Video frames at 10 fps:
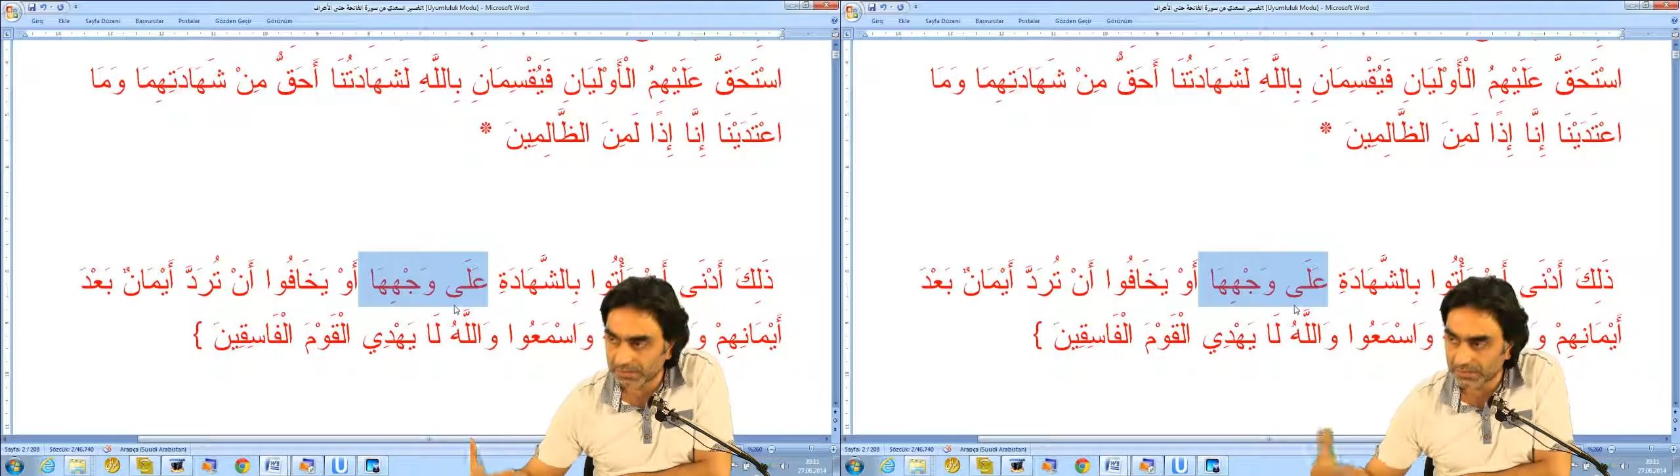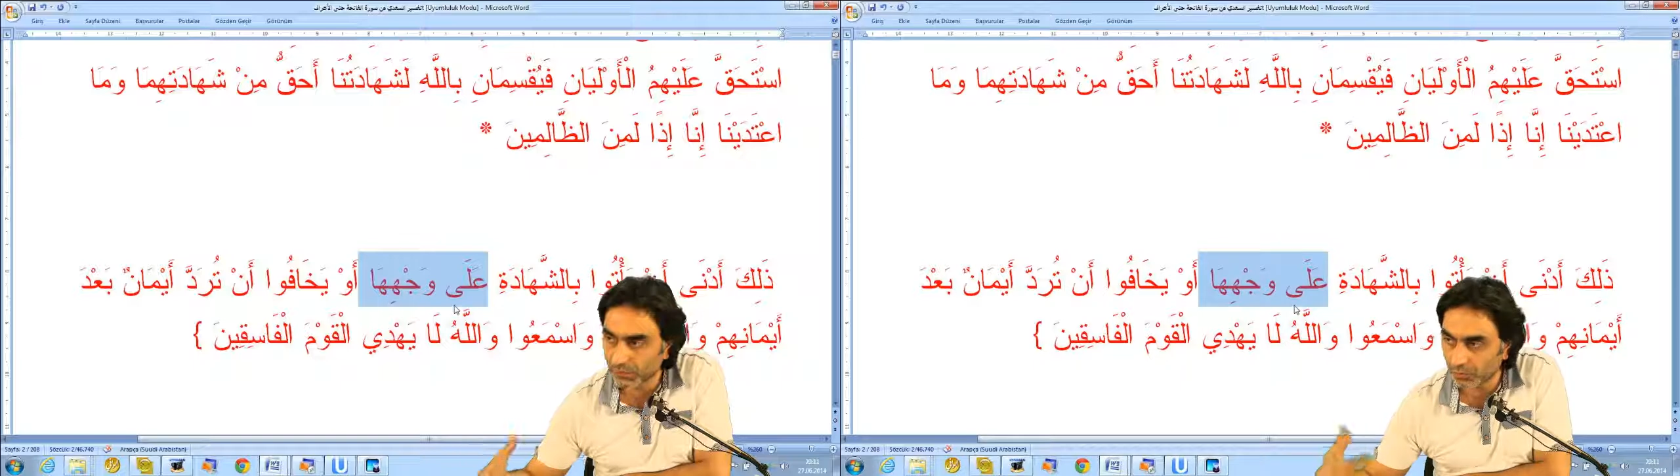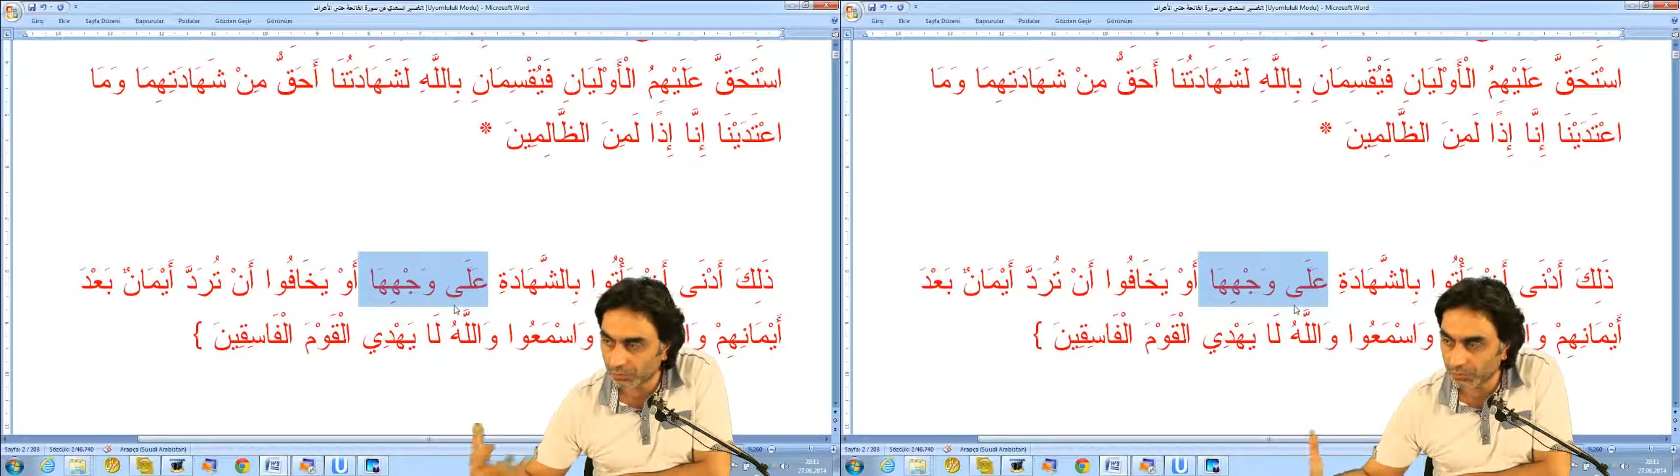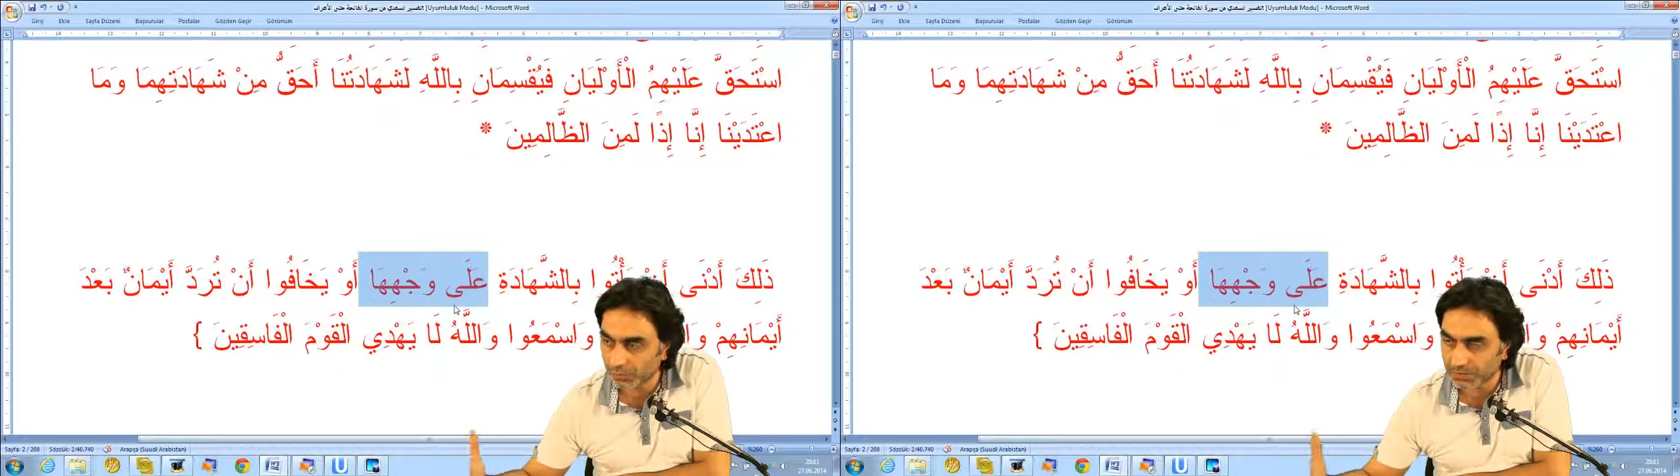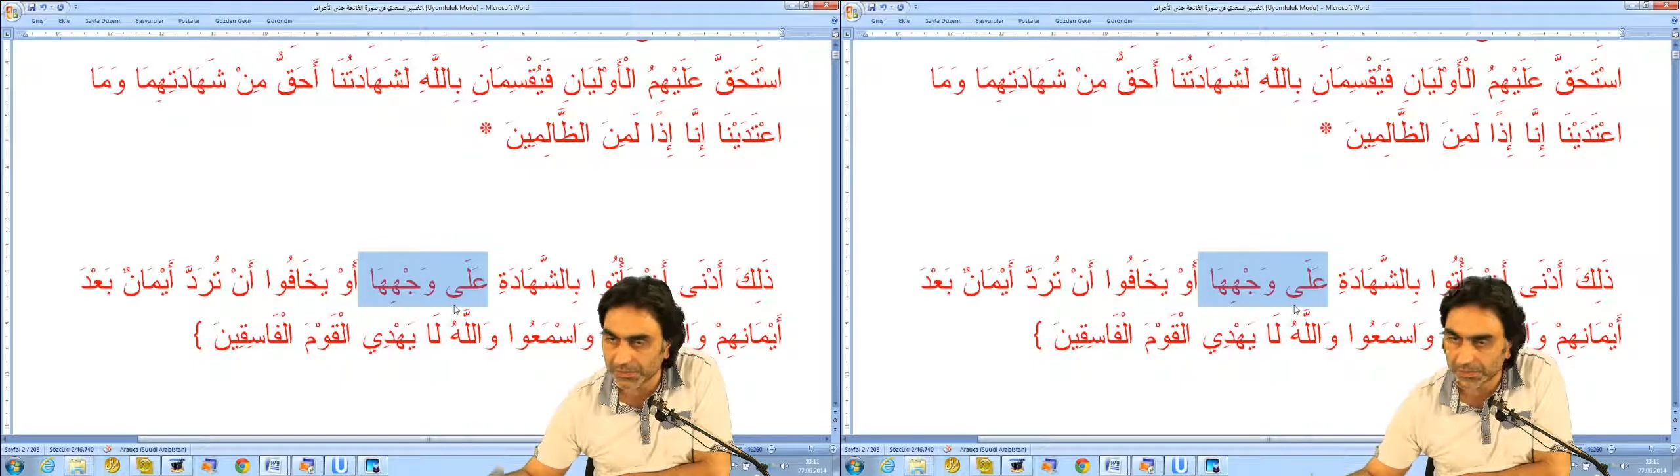Bizde
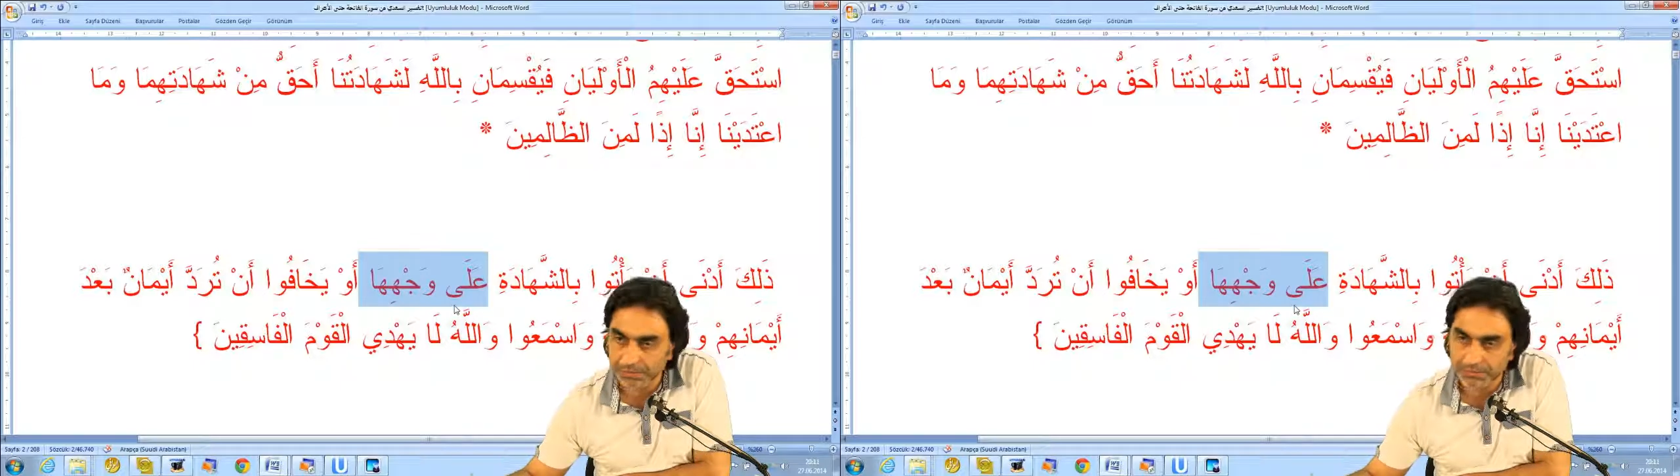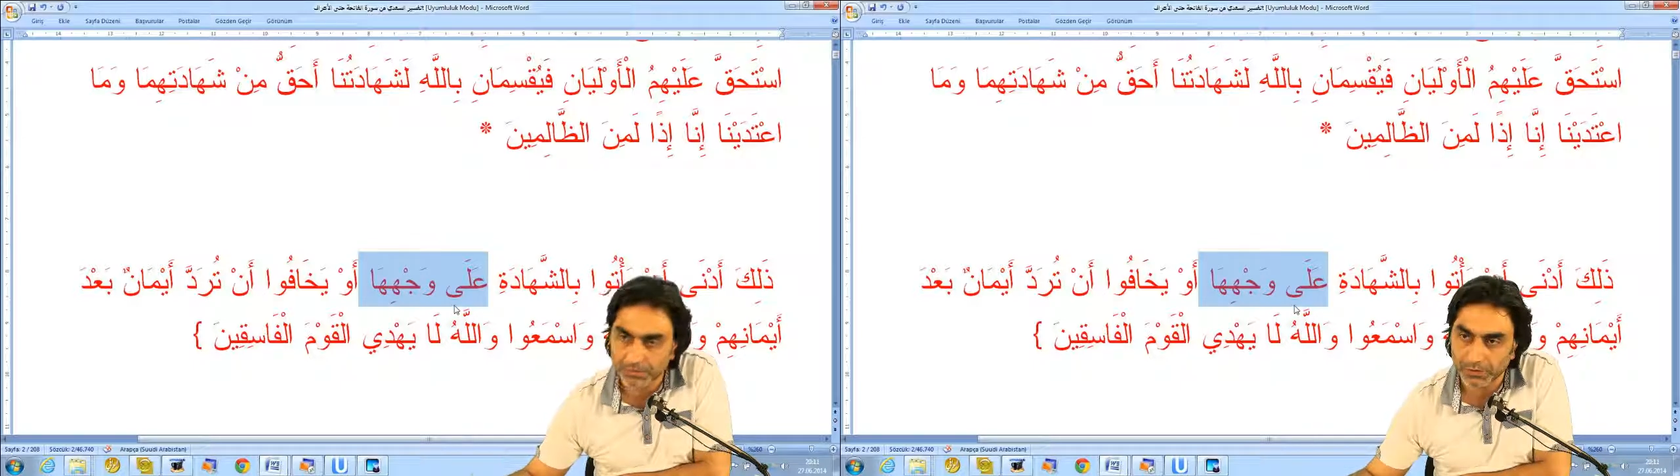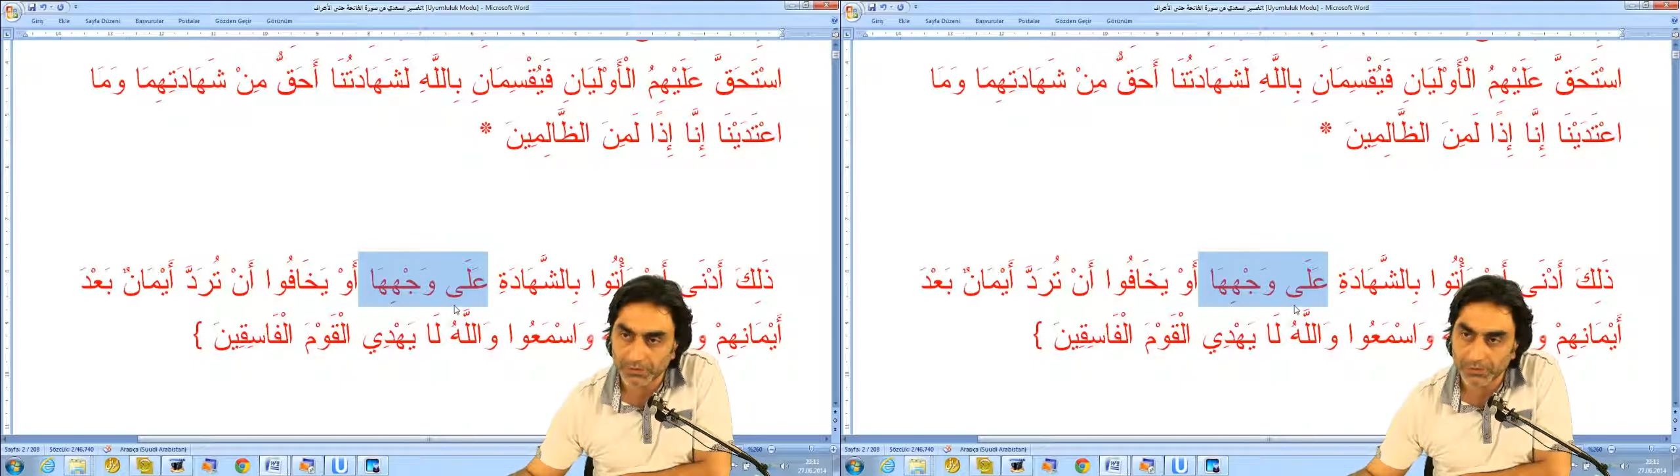olduğu üzere değil mi?